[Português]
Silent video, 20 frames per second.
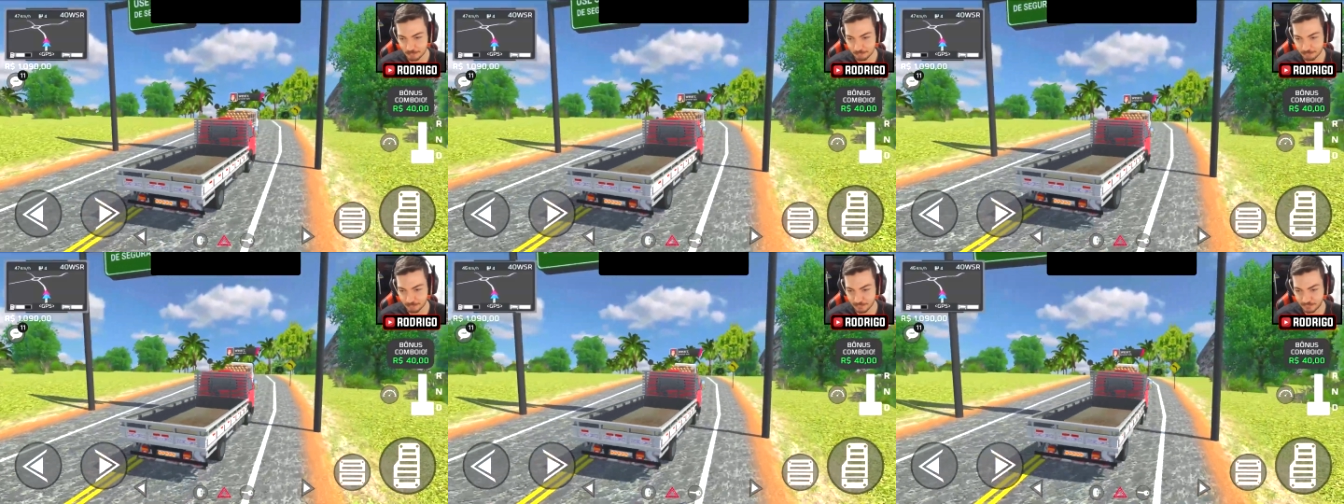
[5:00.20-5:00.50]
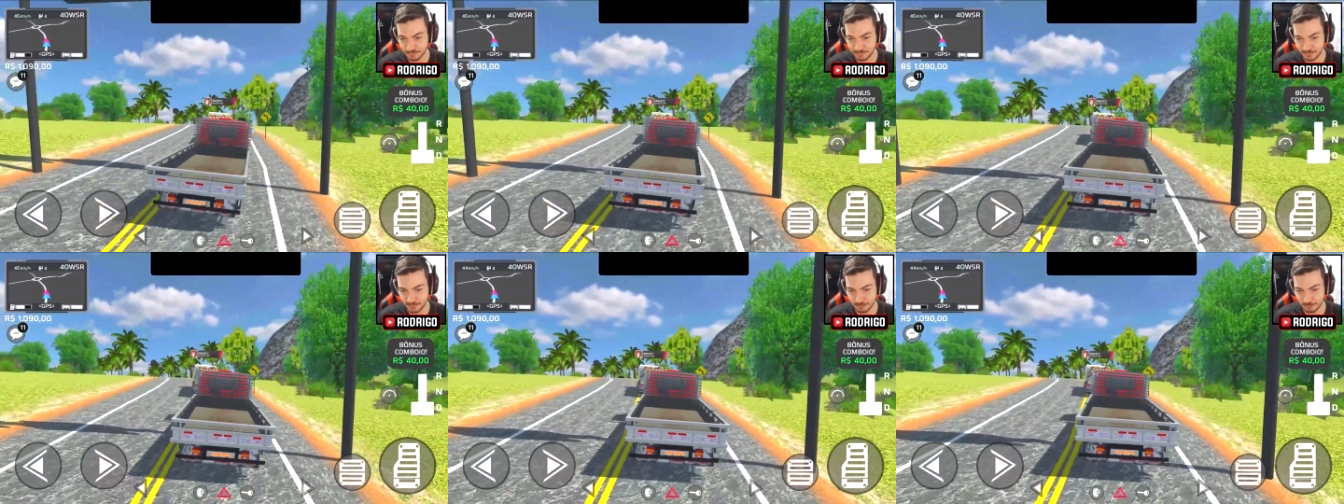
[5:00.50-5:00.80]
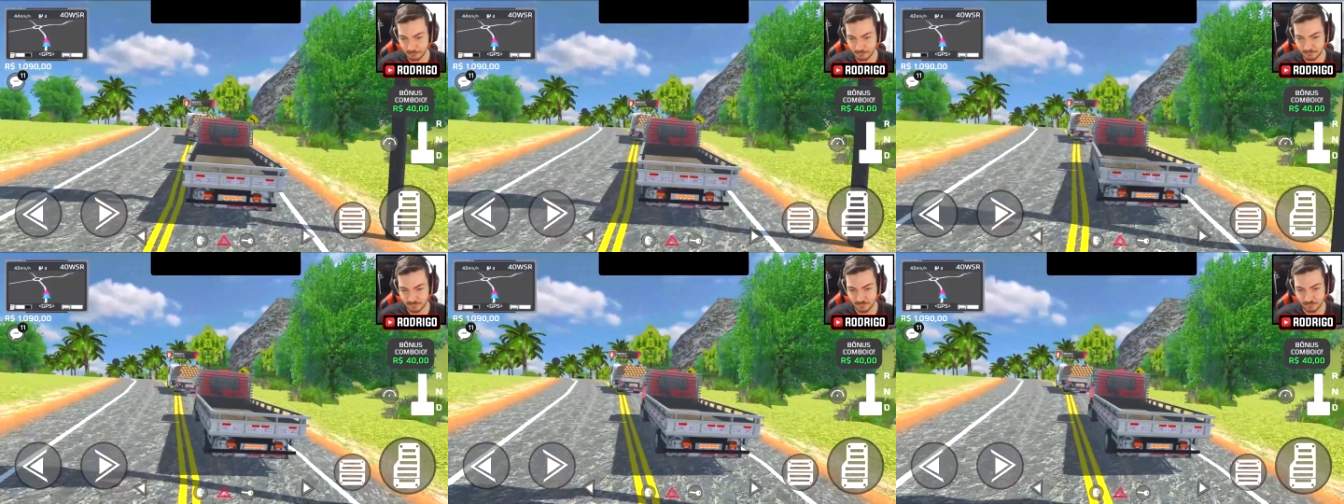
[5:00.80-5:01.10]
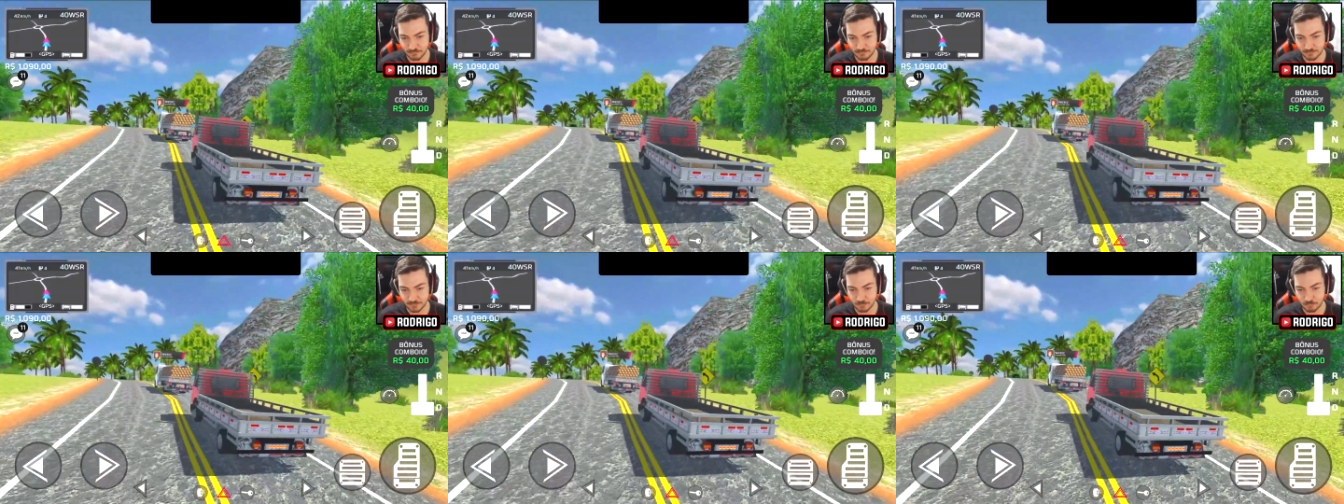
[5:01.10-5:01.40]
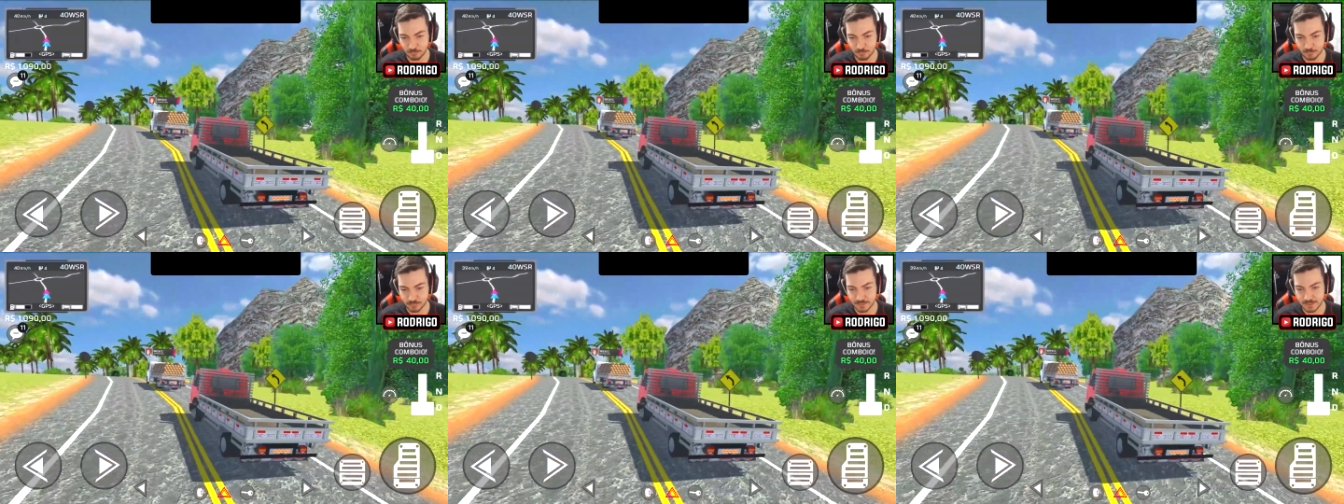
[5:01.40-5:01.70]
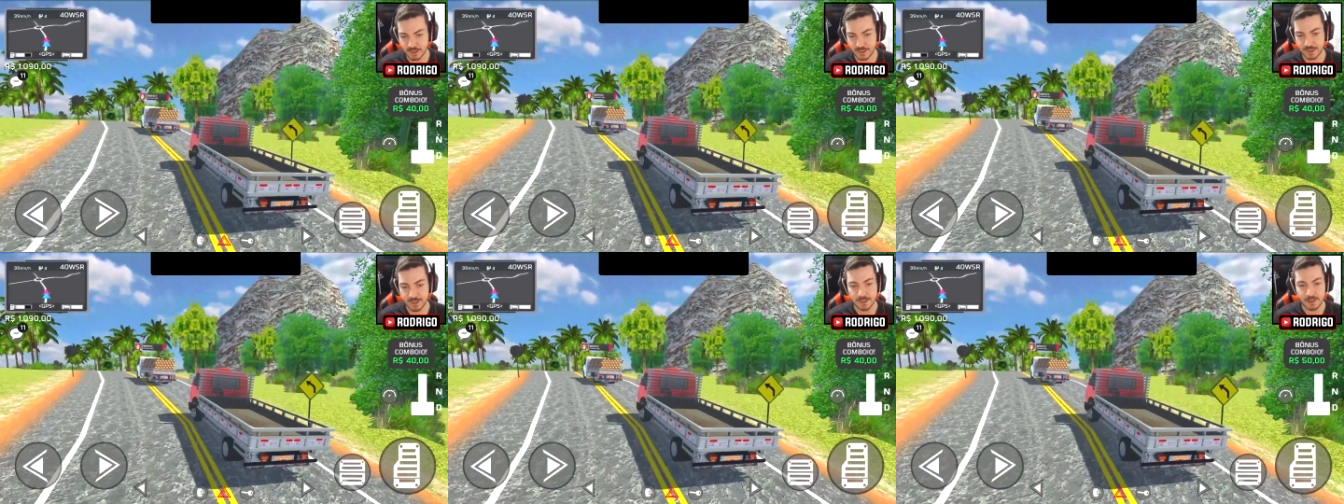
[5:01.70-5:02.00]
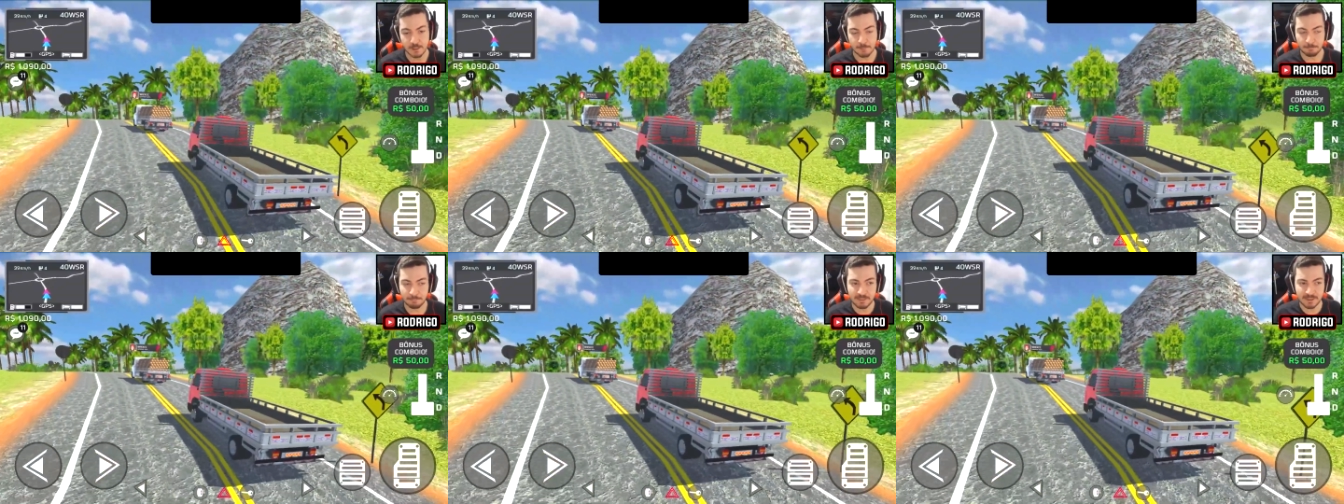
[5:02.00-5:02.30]
prosseguindo para vocês verem como que é.
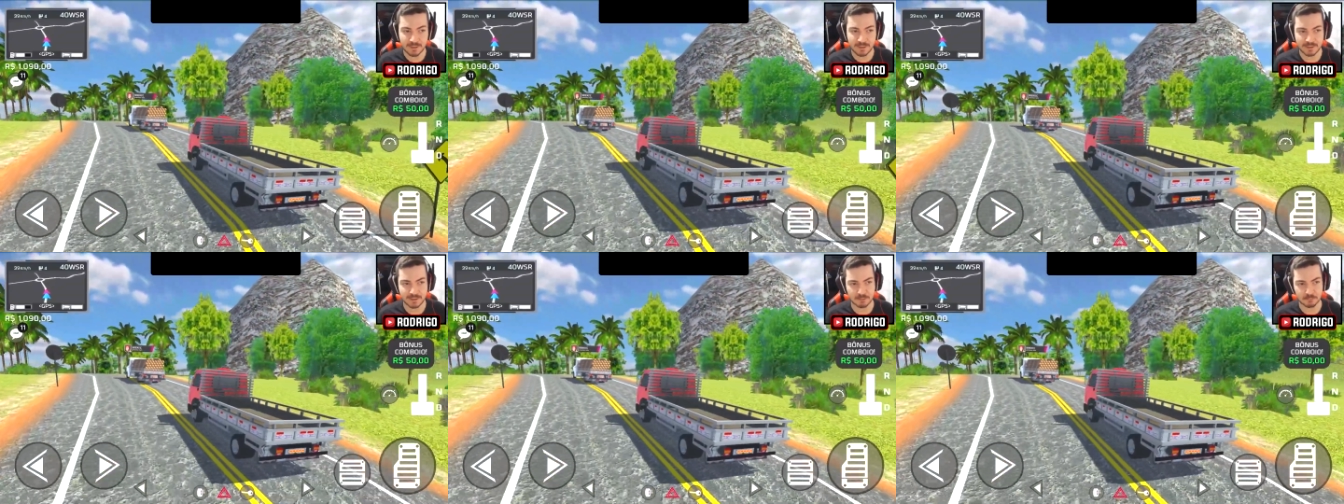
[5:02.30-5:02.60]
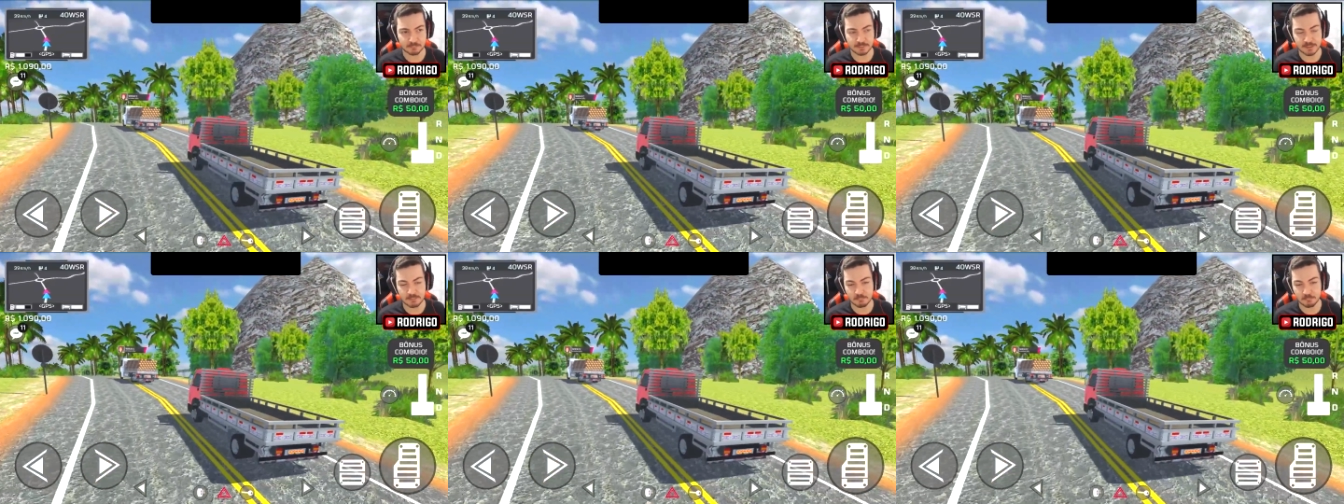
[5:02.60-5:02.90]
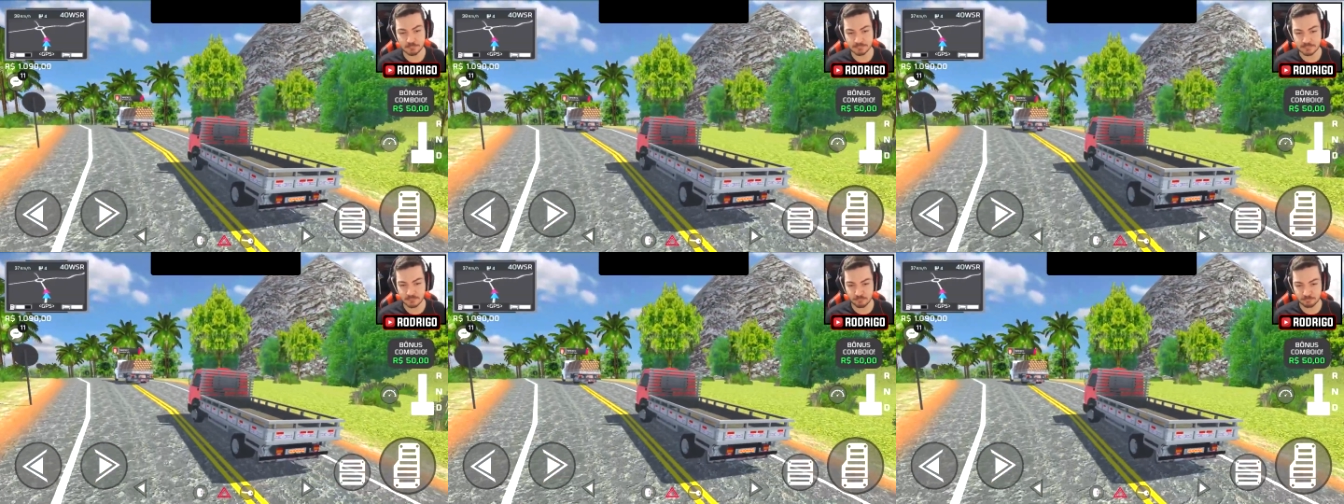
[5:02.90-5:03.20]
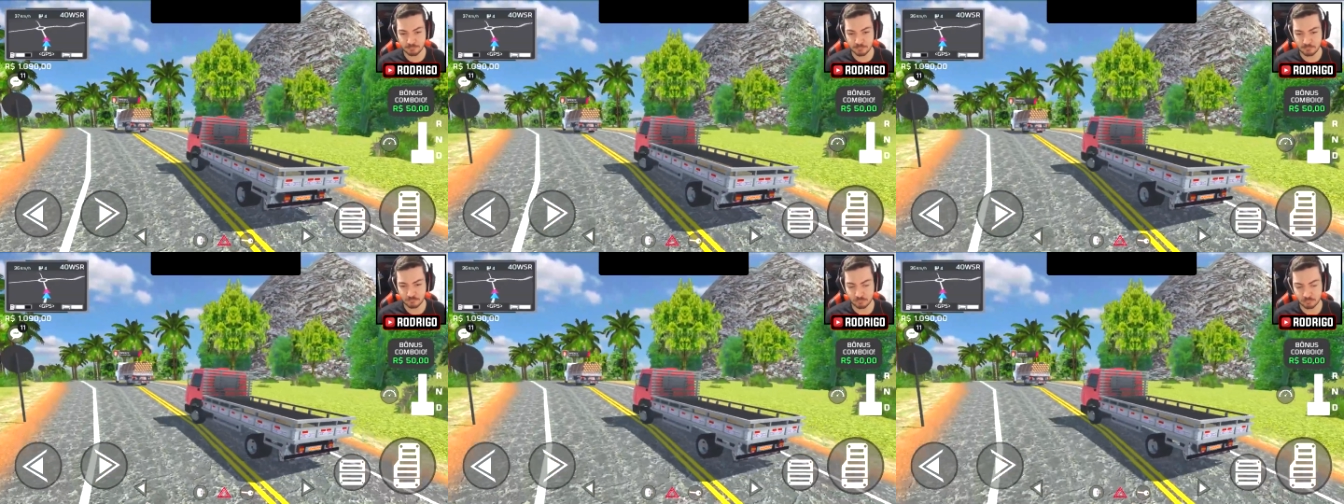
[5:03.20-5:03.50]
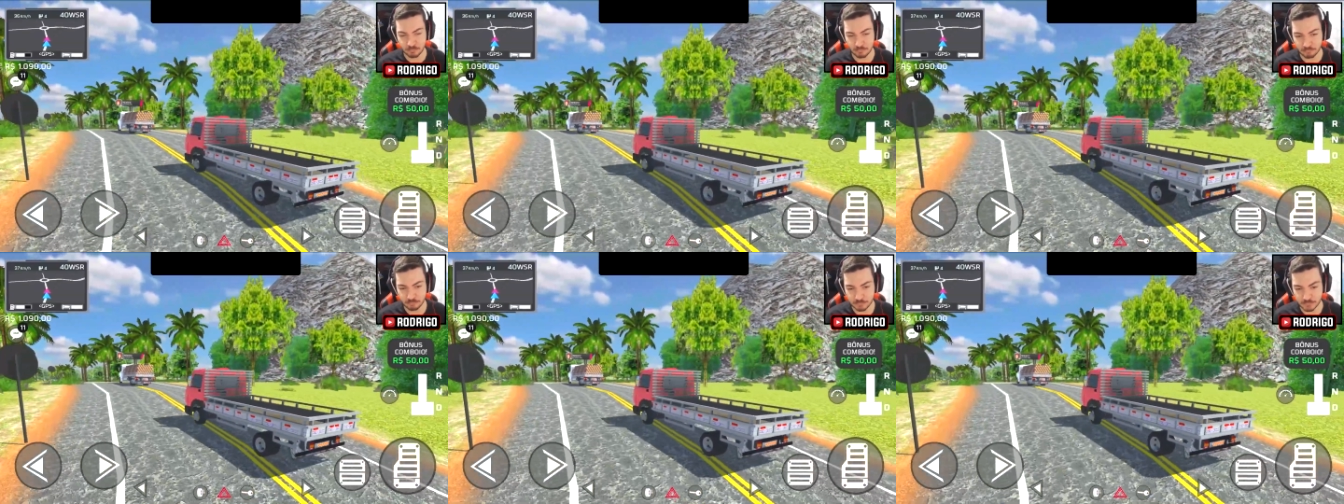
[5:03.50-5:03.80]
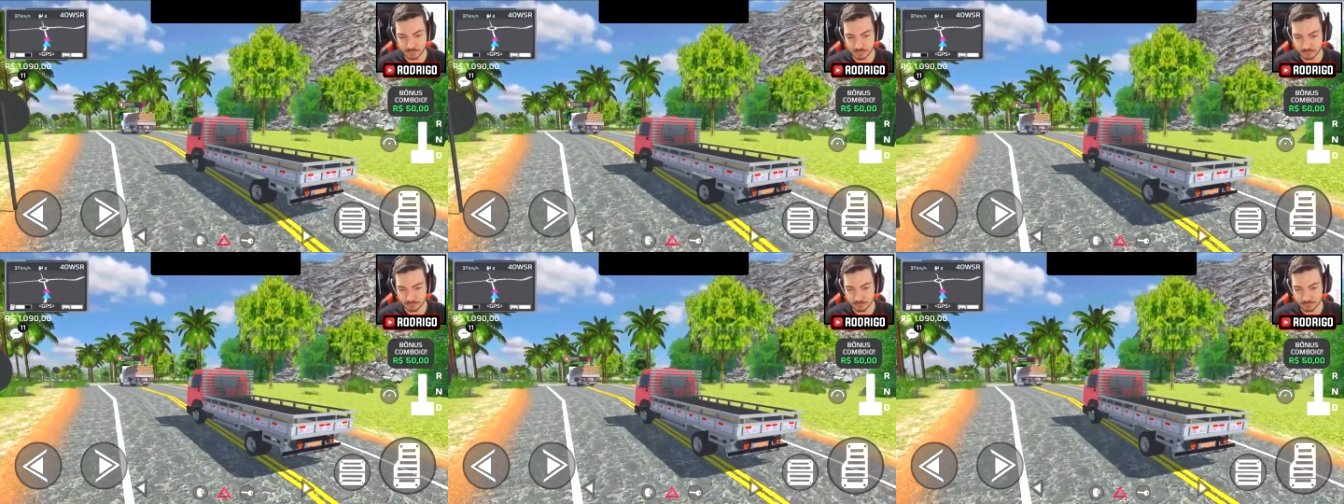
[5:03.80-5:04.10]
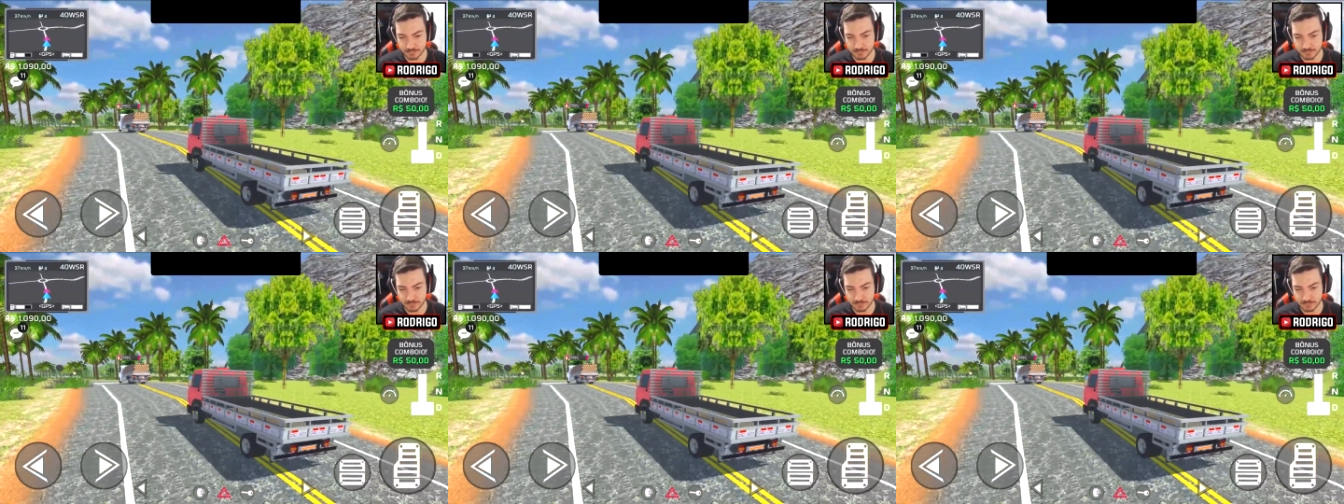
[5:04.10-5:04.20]
Pena que não tem muitas pessoas jogando